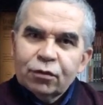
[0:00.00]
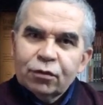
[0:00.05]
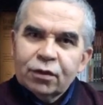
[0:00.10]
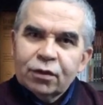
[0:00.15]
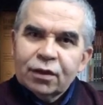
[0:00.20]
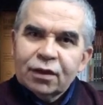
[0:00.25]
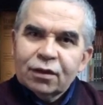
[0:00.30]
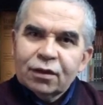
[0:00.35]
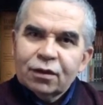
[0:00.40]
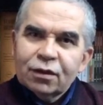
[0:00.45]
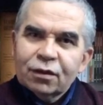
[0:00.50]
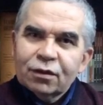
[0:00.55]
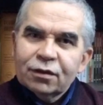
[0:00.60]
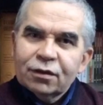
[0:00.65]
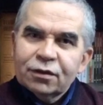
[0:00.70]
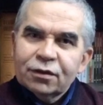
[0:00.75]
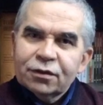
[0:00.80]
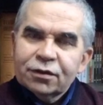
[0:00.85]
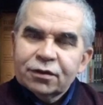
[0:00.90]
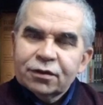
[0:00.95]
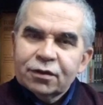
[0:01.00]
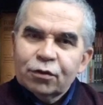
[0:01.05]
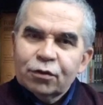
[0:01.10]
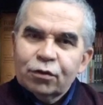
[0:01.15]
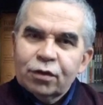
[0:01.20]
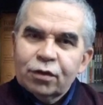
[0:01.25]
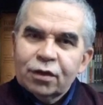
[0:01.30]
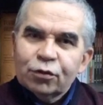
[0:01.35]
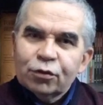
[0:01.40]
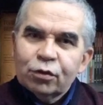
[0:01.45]
öyle işte
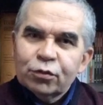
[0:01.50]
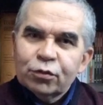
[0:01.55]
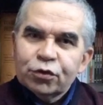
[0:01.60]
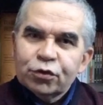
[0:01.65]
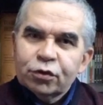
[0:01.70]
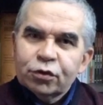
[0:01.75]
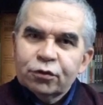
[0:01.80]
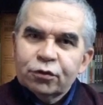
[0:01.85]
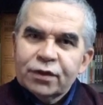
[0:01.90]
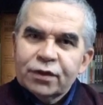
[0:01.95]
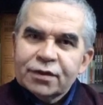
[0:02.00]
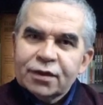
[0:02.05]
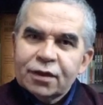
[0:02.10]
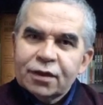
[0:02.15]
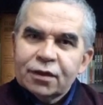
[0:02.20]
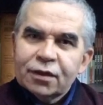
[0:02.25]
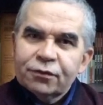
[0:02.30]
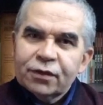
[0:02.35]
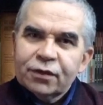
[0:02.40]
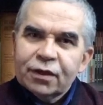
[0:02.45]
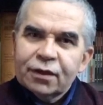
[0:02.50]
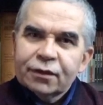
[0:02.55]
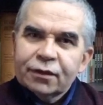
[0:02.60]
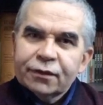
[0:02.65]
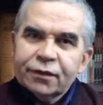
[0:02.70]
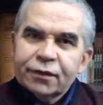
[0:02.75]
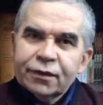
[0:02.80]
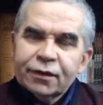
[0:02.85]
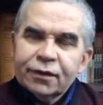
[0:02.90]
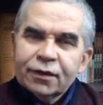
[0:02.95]
OHAL komisyonu vesaire
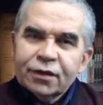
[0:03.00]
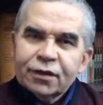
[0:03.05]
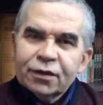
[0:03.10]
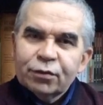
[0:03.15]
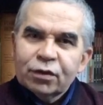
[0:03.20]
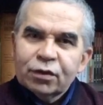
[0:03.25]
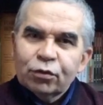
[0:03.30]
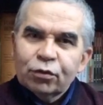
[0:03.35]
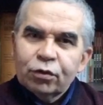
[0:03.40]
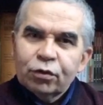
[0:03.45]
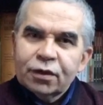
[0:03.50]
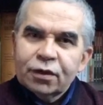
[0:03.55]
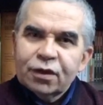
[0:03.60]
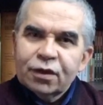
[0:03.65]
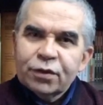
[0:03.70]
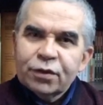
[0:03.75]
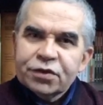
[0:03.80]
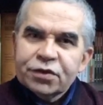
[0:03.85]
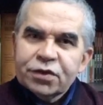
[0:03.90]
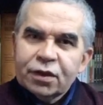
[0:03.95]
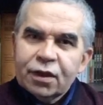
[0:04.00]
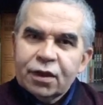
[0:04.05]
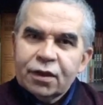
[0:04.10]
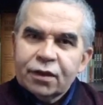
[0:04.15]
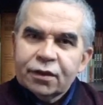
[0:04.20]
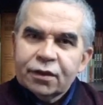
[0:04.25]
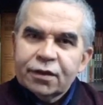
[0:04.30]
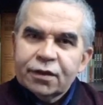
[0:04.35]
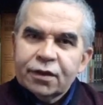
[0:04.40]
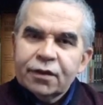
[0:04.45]
filan gibi
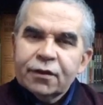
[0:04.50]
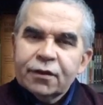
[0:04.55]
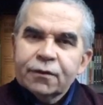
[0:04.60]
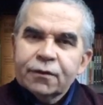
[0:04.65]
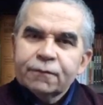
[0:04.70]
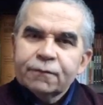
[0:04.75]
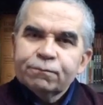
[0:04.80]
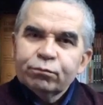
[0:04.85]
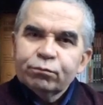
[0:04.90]
oyalamacılarla değil,